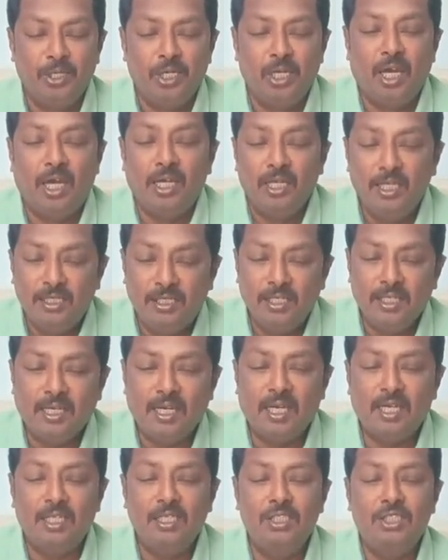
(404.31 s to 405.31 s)
और इसी
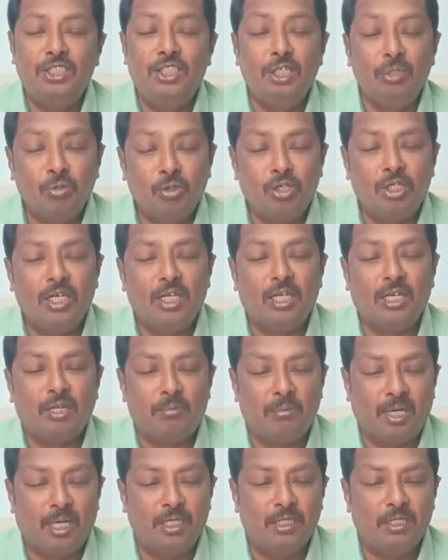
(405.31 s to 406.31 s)
कारण जी उठने के
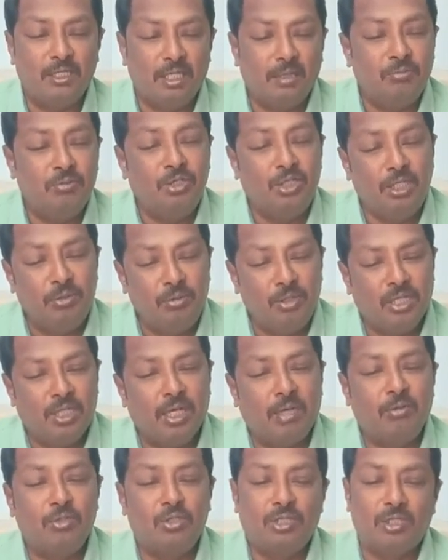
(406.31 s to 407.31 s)
बाद जब जीवित था
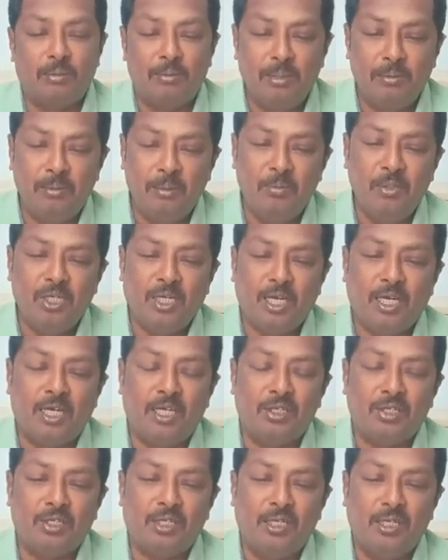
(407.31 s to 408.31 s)
उस समय में भी कहा
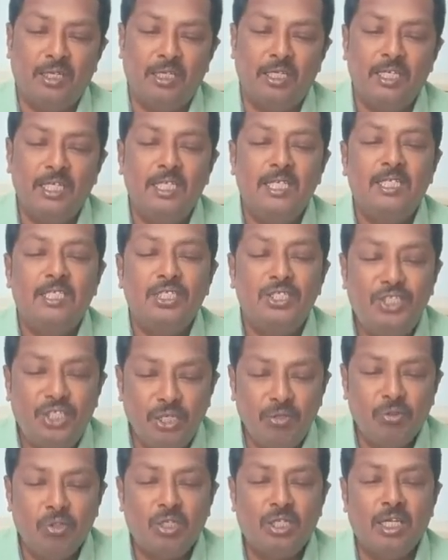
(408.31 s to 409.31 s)
था जी
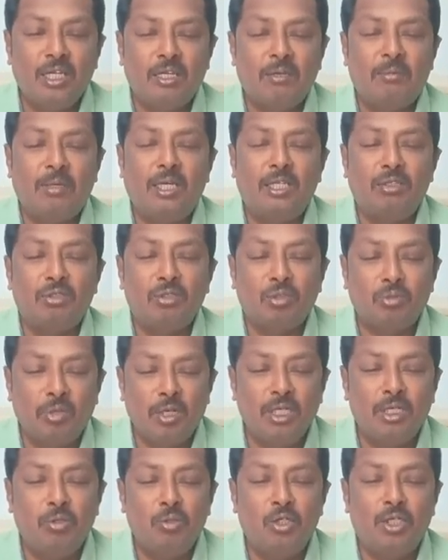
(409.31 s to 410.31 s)
उठने के बाद
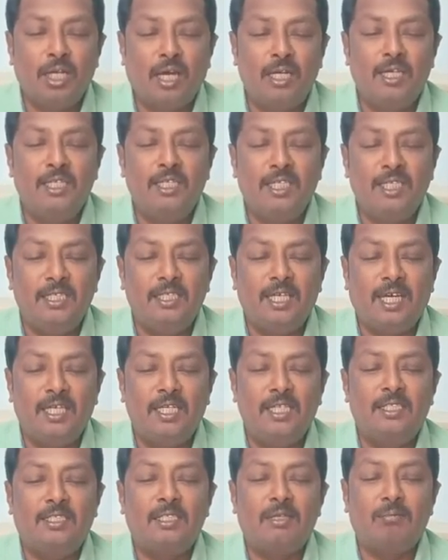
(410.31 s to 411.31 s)
स्वर्ग उठा लिए
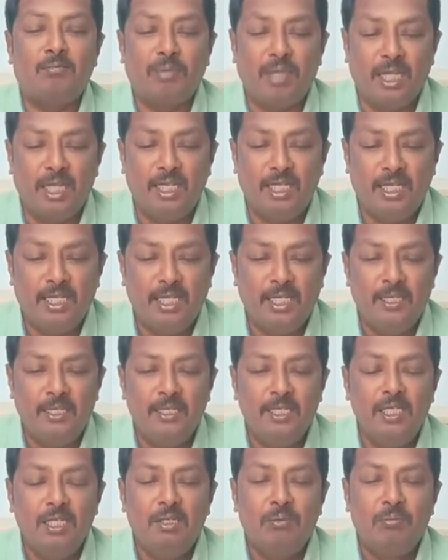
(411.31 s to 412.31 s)
जाने से पहले
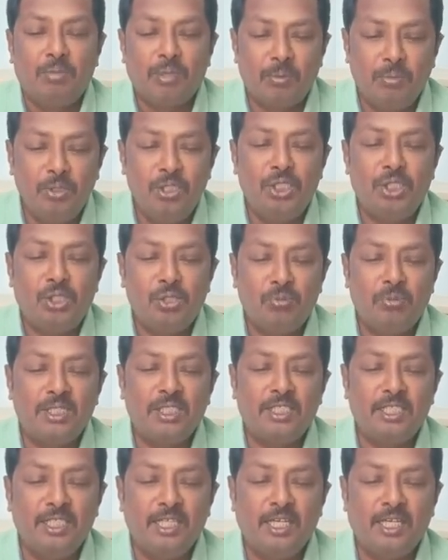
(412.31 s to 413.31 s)
प्रभु यीशु
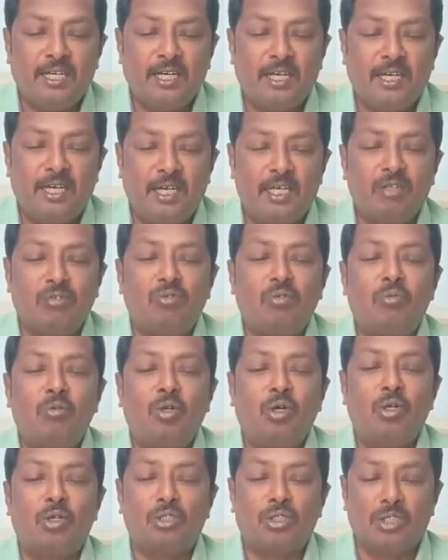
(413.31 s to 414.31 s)
मसीह ने कहा तुम
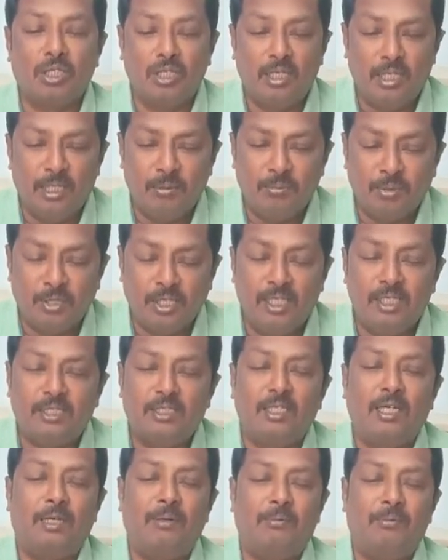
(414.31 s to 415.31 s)
लोग सब के
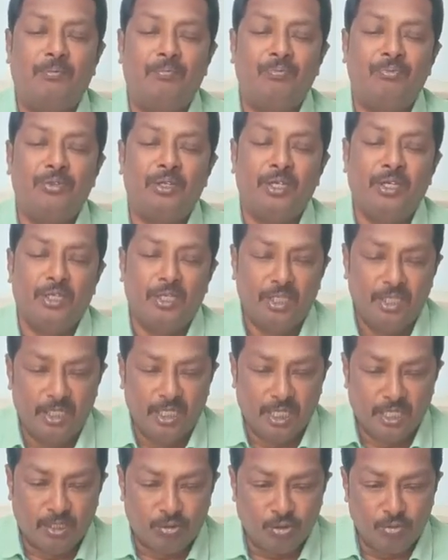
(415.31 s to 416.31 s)
सब
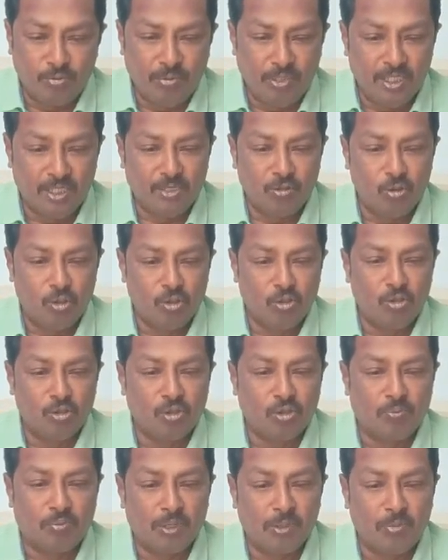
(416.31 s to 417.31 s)
120 लोगों
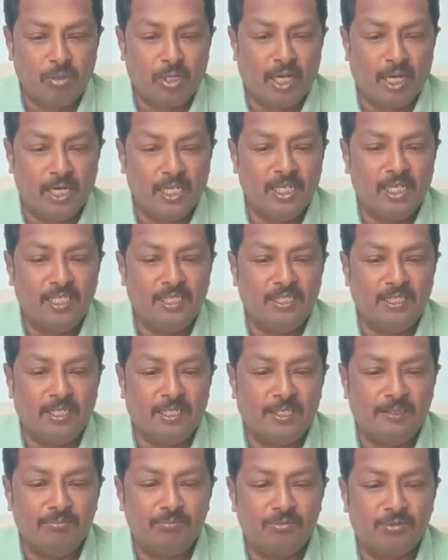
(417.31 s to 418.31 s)
को प्रभु आज्ञा दिया
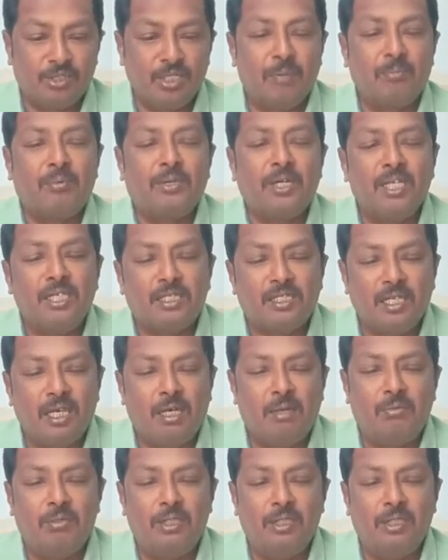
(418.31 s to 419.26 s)
सबके सब